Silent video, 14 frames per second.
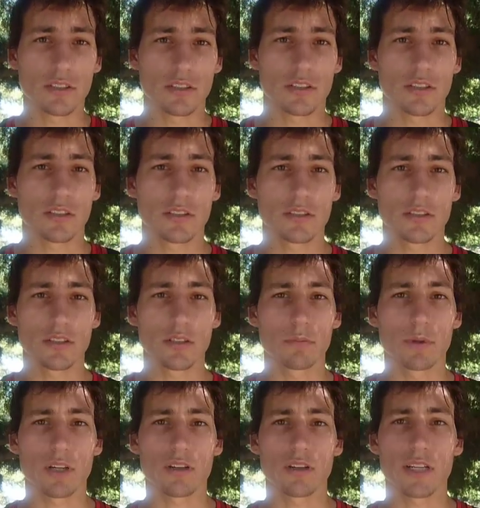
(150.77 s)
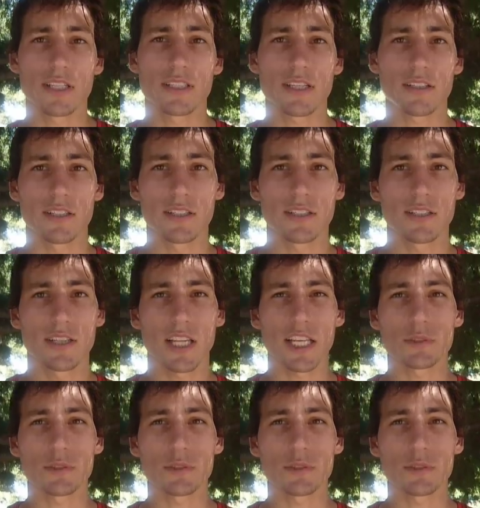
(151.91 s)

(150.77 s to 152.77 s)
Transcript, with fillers: No, no poder concretar la